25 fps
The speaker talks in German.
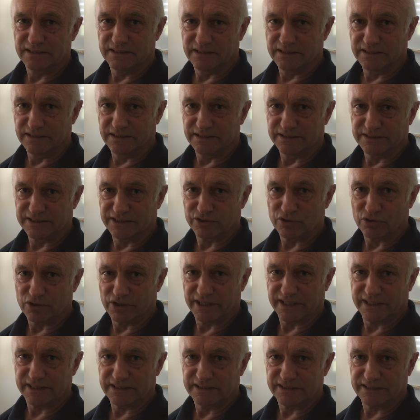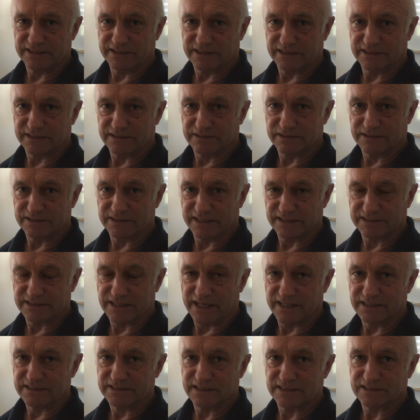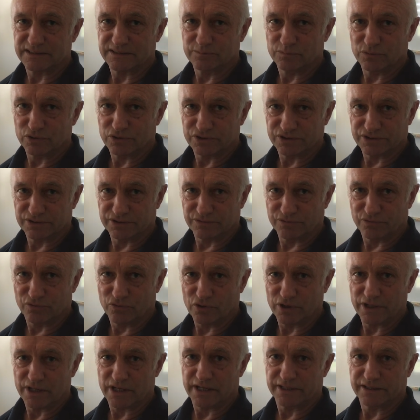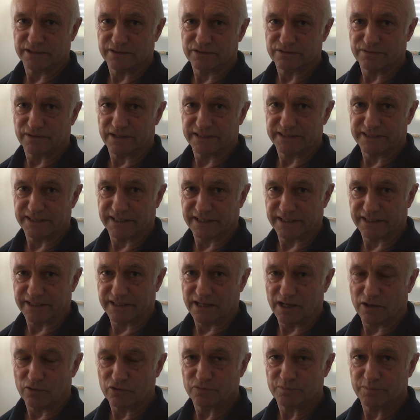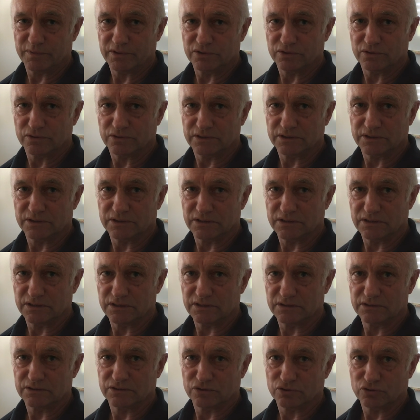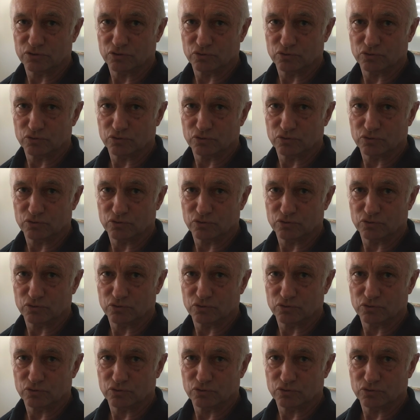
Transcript: Äh, die Kollegen, die den Taser einsetzen, mussten vorher eine zweitägige Ausbildung äh,